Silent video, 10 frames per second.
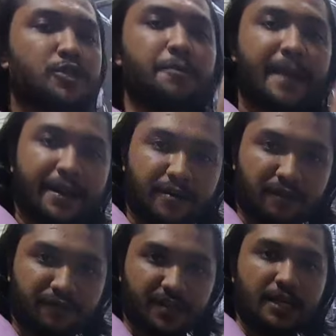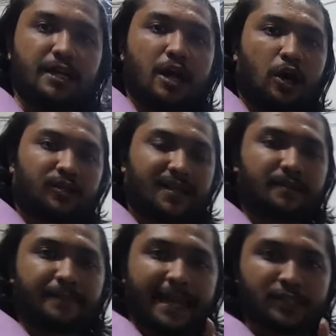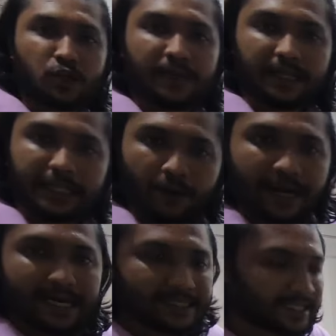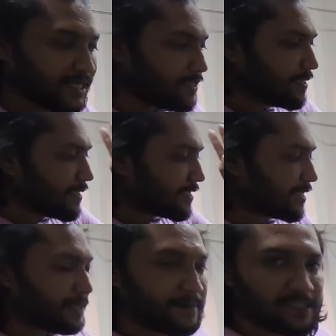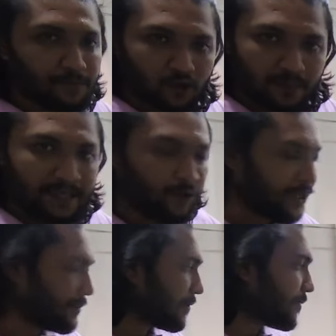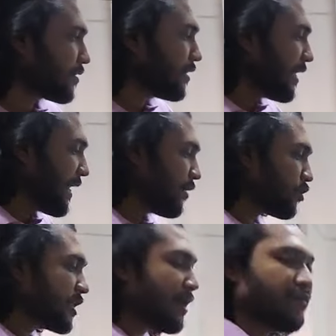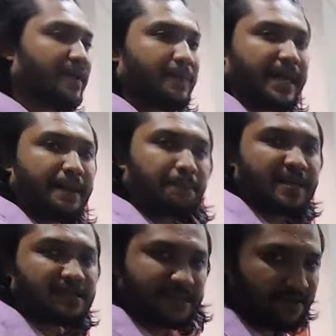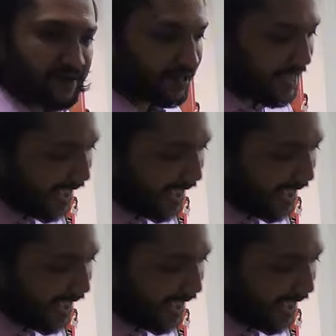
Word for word: বছরের ব্যাংক ড্রাফট অর্থাৎ ব্যাংক জমাটা দেওয়া আছে যে নিবেন সে প্রথম মালিক হইতে পারবেন এটা হচ্ছে আর ফাইভ এম বিএস সেভেন এর